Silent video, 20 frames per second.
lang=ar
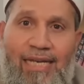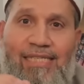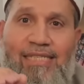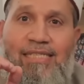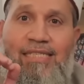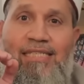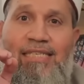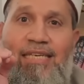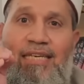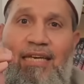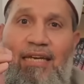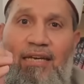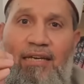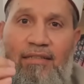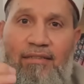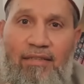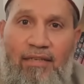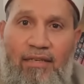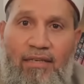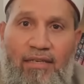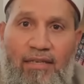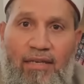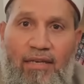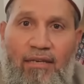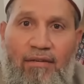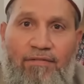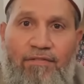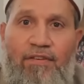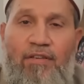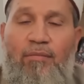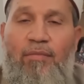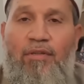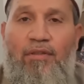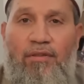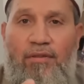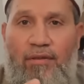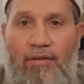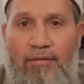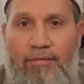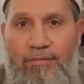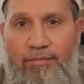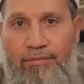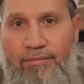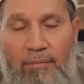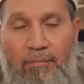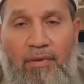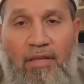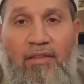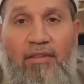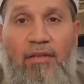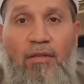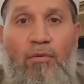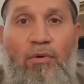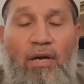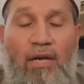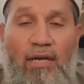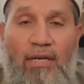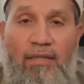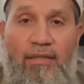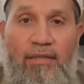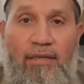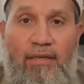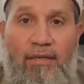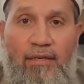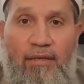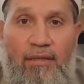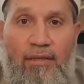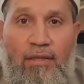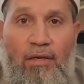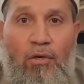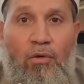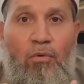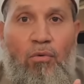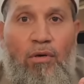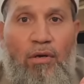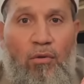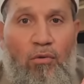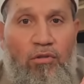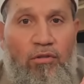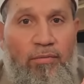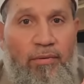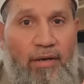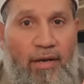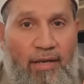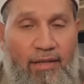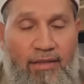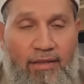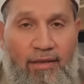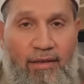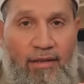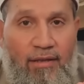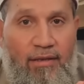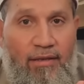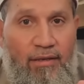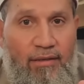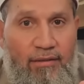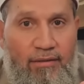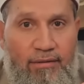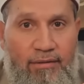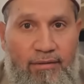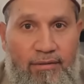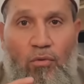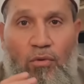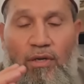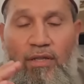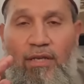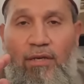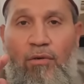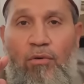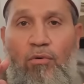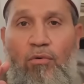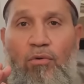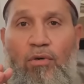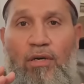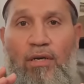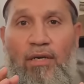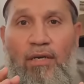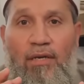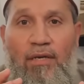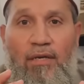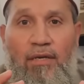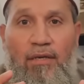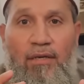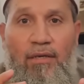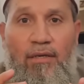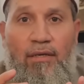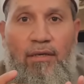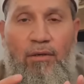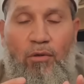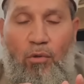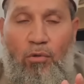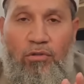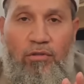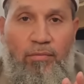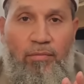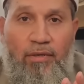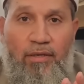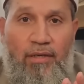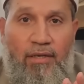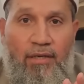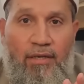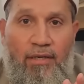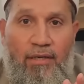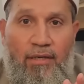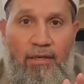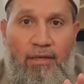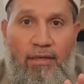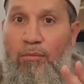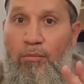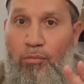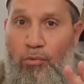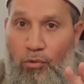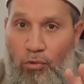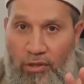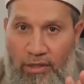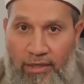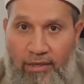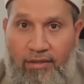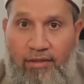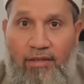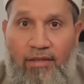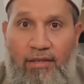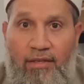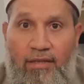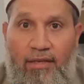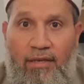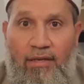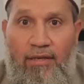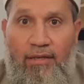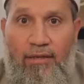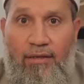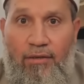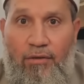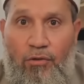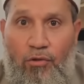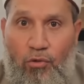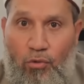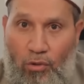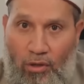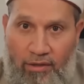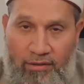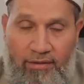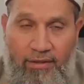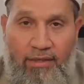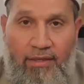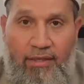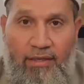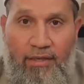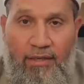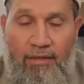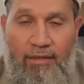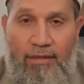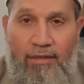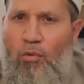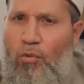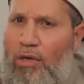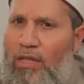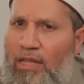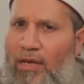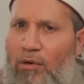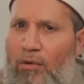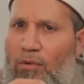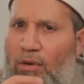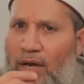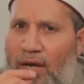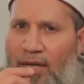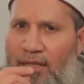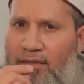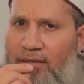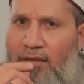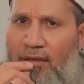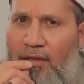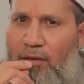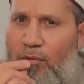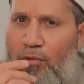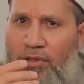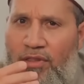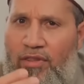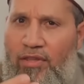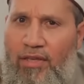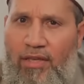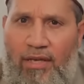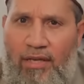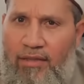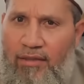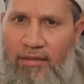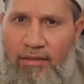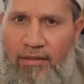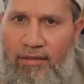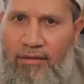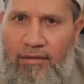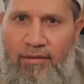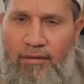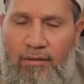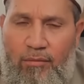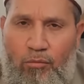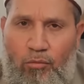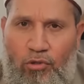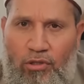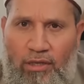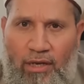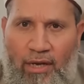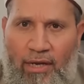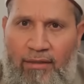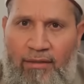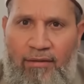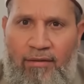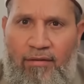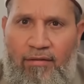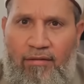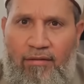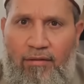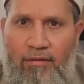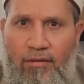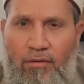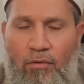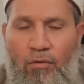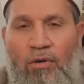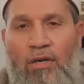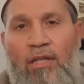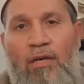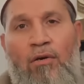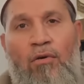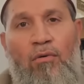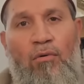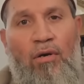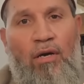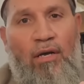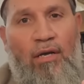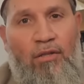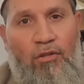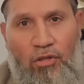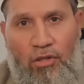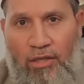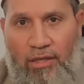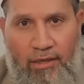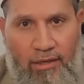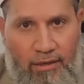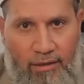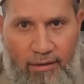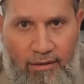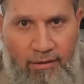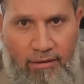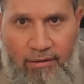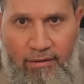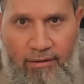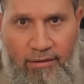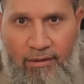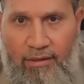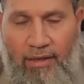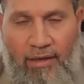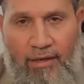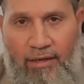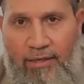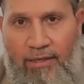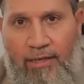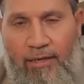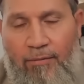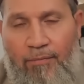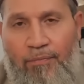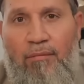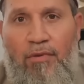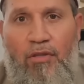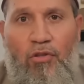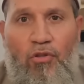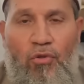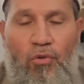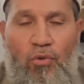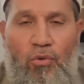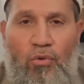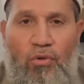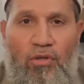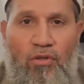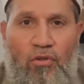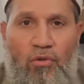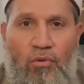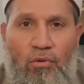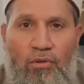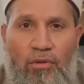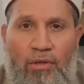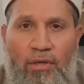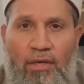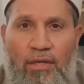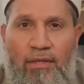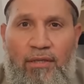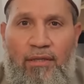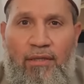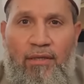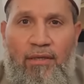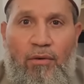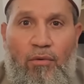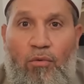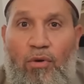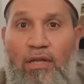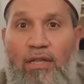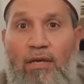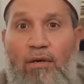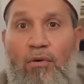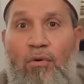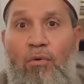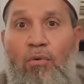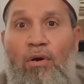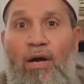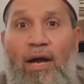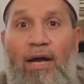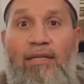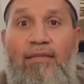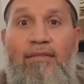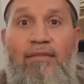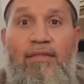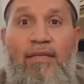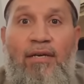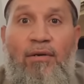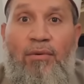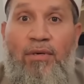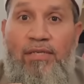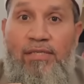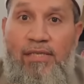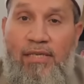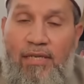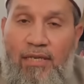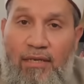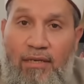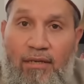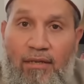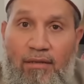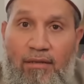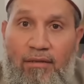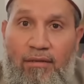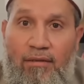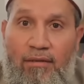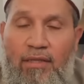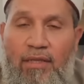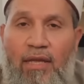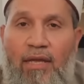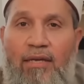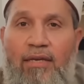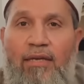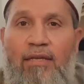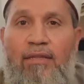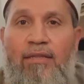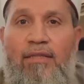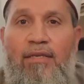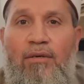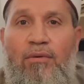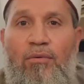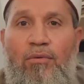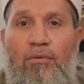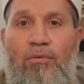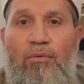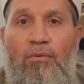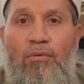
السيادية في مصر بس الواحد ده لا هو رتبة عسكرية ولا هو رتبة بوليسية شرطية ولا هو حتى رجل سياسي متحدث ولا هو شيخ داعية من شيوخ السلطان ولا هو حتى وزير لكنه